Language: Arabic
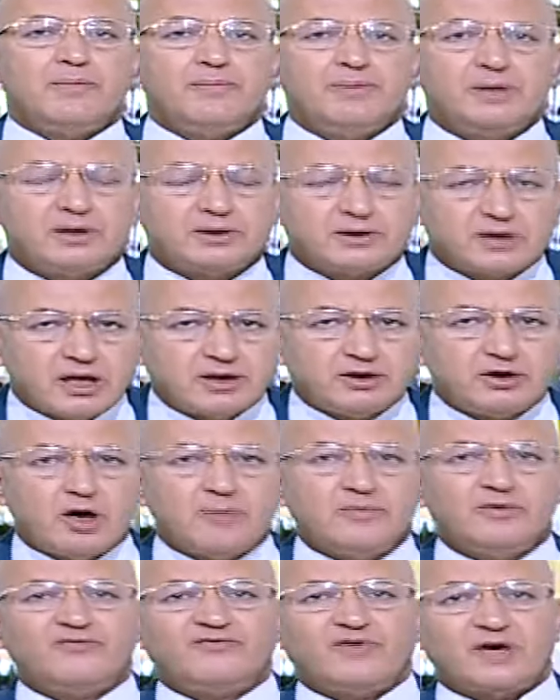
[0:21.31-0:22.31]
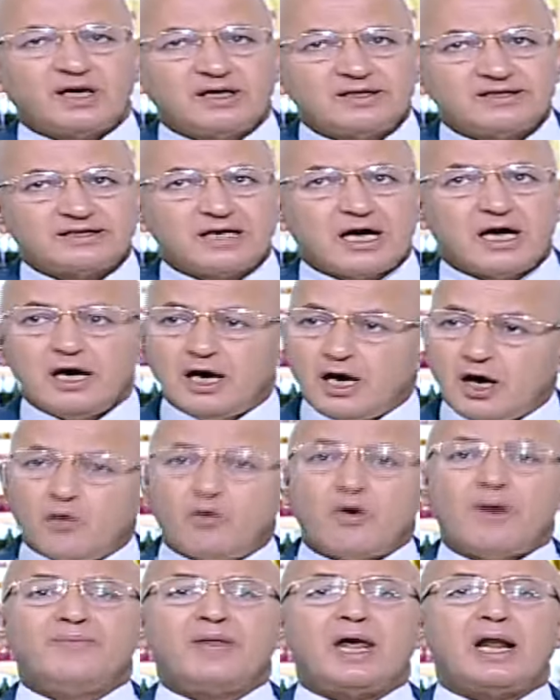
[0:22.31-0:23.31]
بريطانيا ومن فرنسا
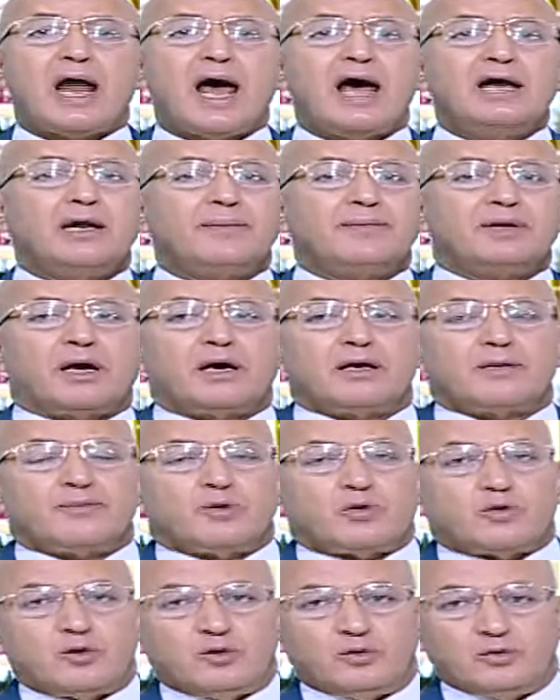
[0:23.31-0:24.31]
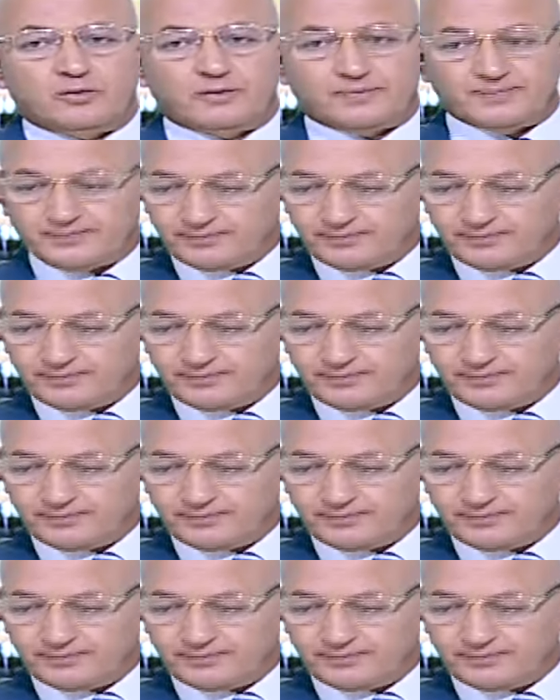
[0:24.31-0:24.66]
ومن العالم الغربي كله